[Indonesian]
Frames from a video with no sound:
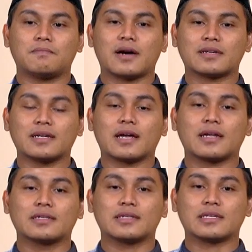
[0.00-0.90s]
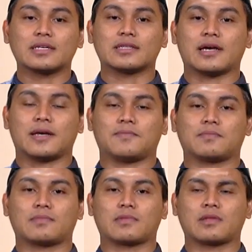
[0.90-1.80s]
pada diri kita.
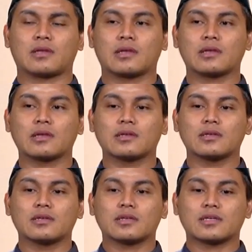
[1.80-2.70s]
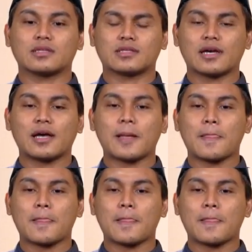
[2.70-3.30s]
Kita